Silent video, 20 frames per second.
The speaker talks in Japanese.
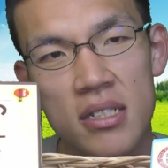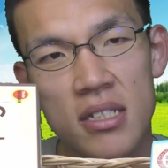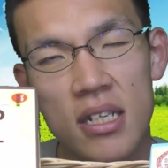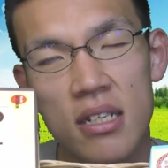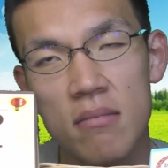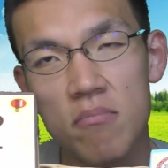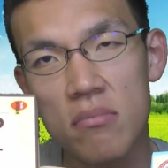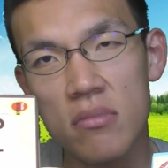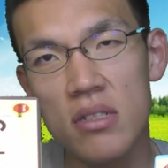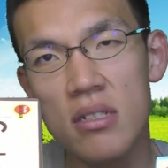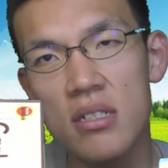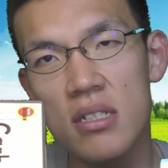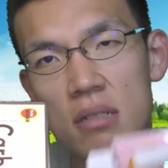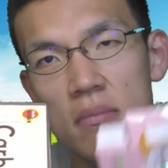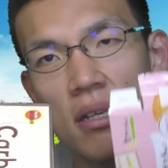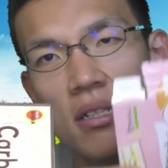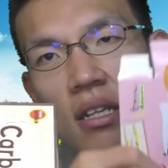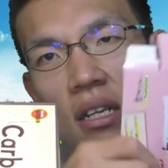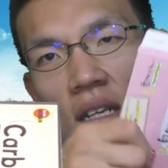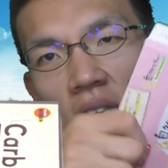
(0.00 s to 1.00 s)
全
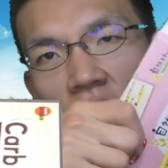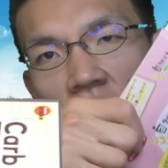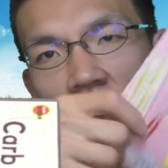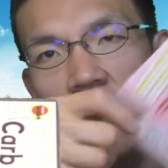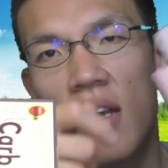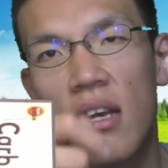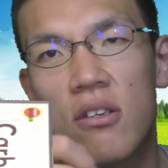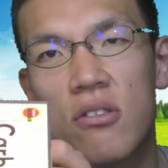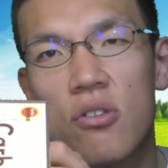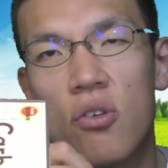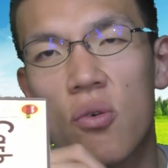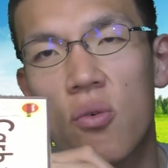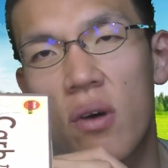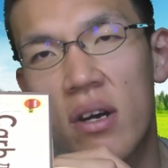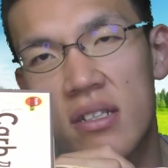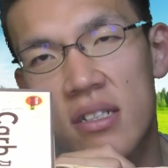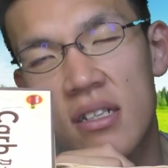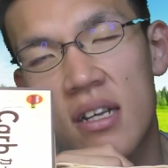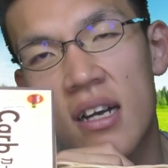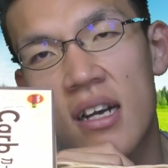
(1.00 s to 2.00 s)
全てに言えるの
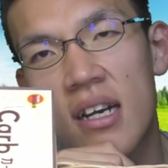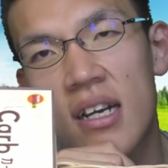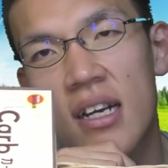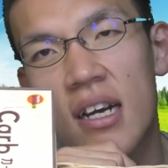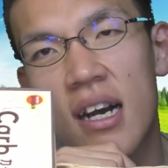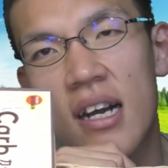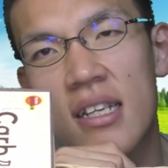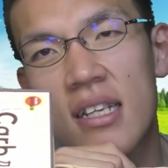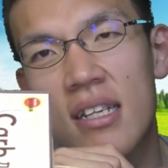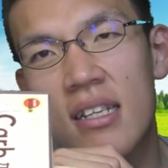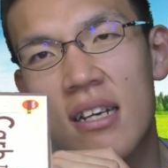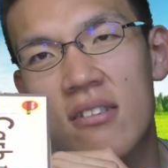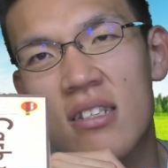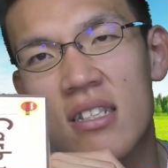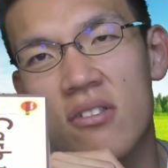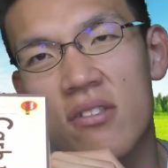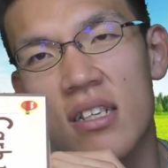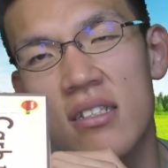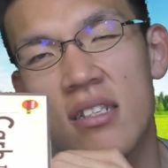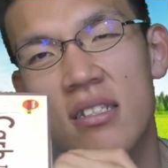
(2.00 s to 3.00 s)
は体には良
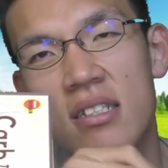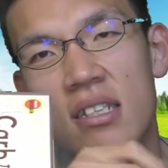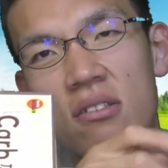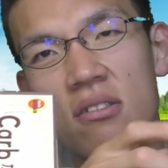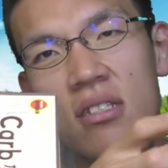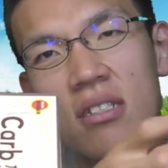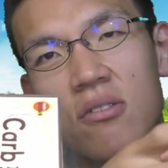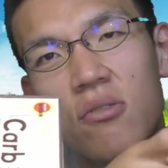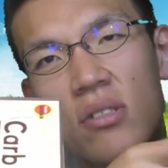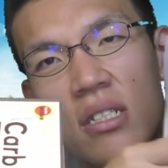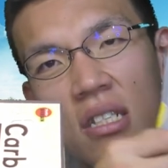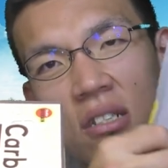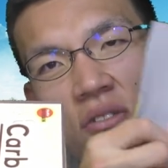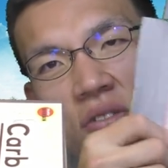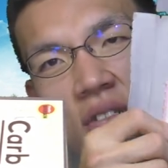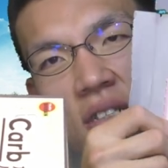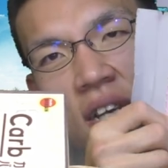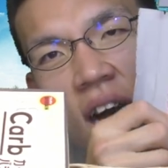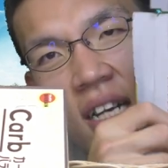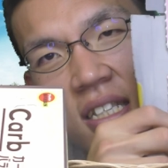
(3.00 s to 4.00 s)
さそうなんですけど少し
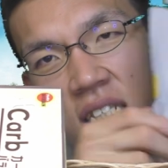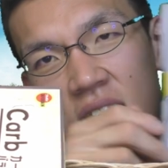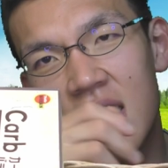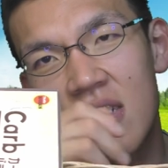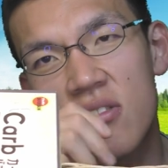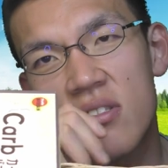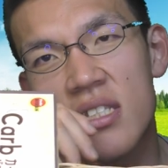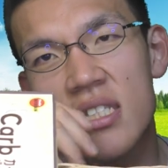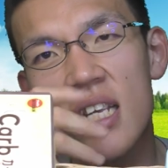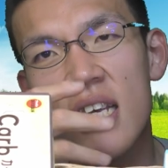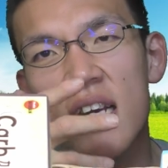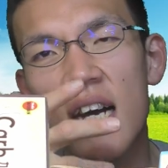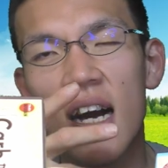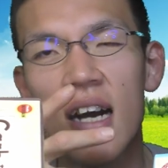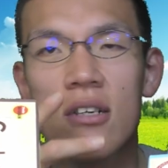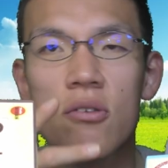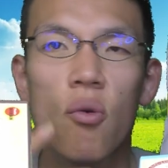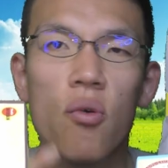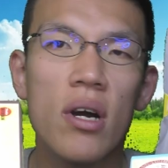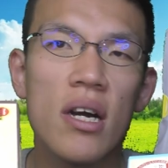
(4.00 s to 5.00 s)
味に癖
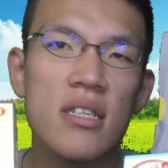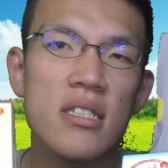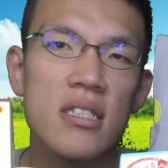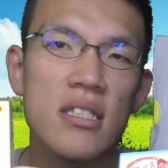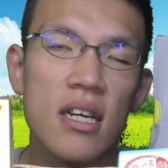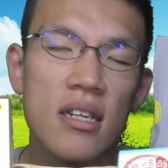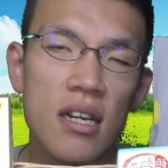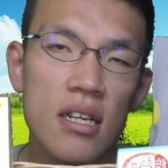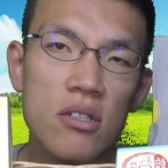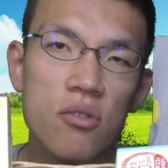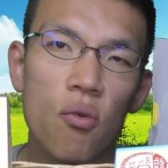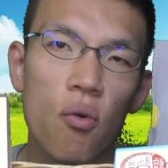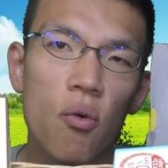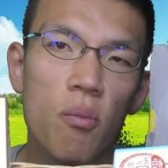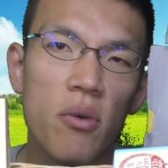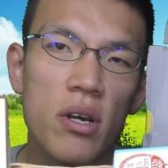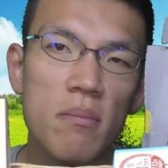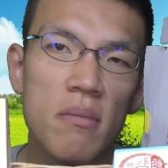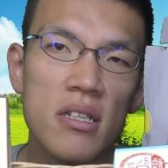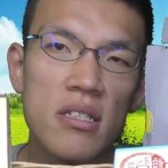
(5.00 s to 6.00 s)
があるお菓子だなと
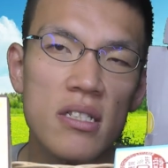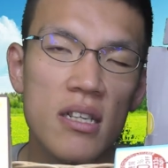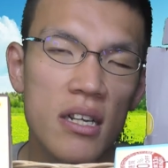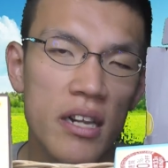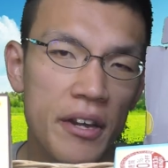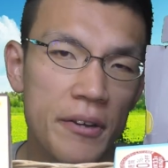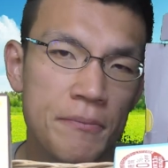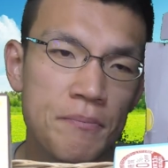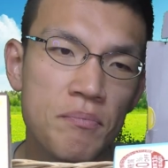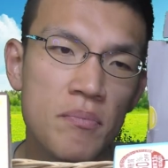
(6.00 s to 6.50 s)
思いましたね